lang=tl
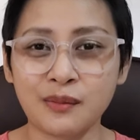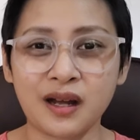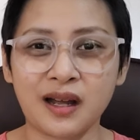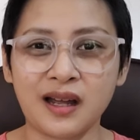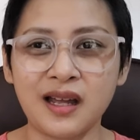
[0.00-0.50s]
ng
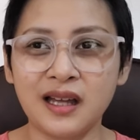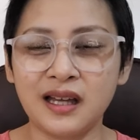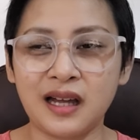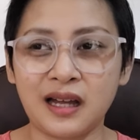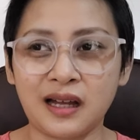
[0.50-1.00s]
mga
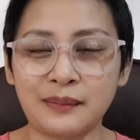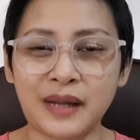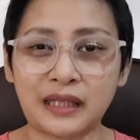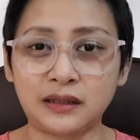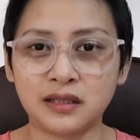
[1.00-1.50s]
um,
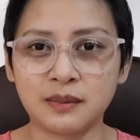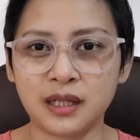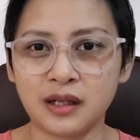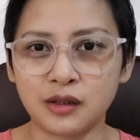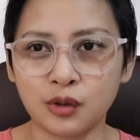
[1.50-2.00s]
adult sa
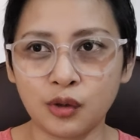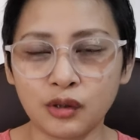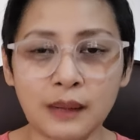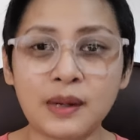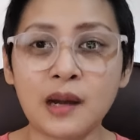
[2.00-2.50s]
paligid ko,
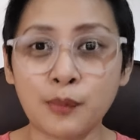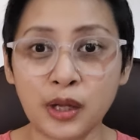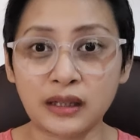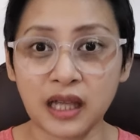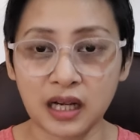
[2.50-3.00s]
napaka
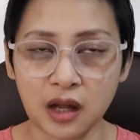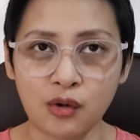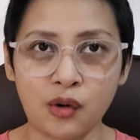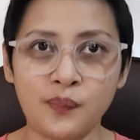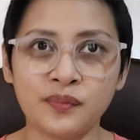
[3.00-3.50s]
napakapuyatera
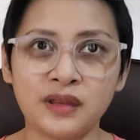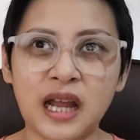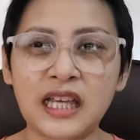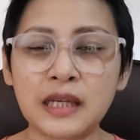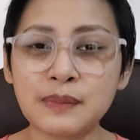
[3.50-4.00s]
ko.
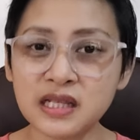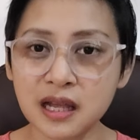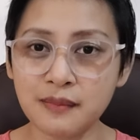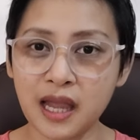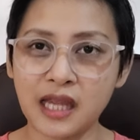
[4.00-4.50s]

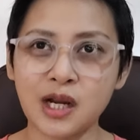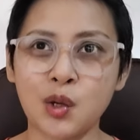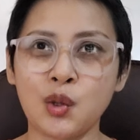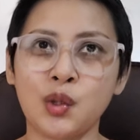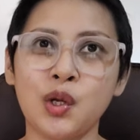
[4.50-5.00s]
Nakikipagsabayan
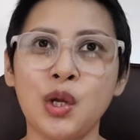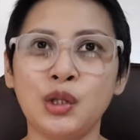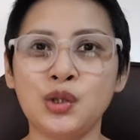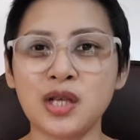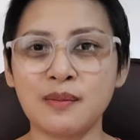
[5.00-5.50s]
ako
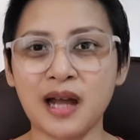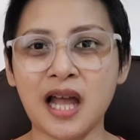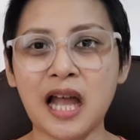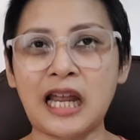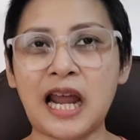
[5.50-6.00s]
do sa mga
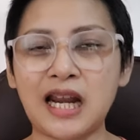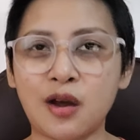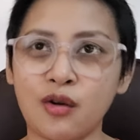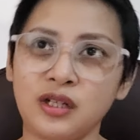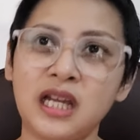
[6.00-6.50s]
kakilala
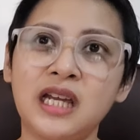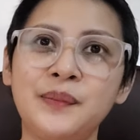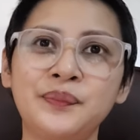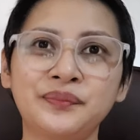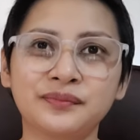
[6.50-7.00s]
ko
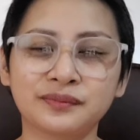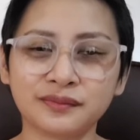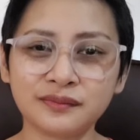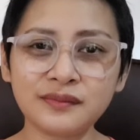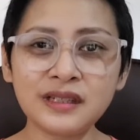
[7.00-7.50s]
na
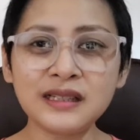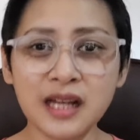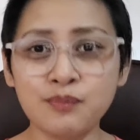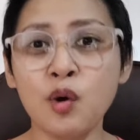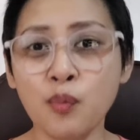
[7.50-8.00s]

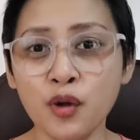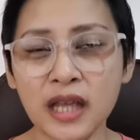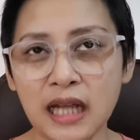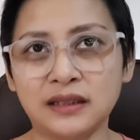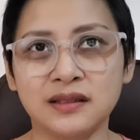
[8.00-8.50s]

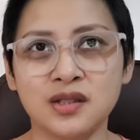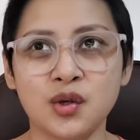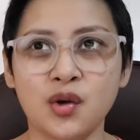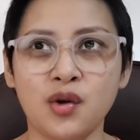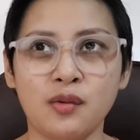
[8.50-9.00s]
nagpupuyat.
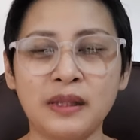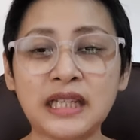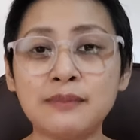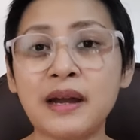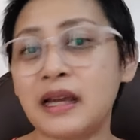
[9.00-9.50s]
So,
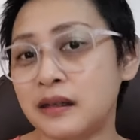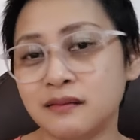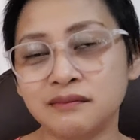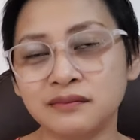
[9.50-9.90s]
matibay,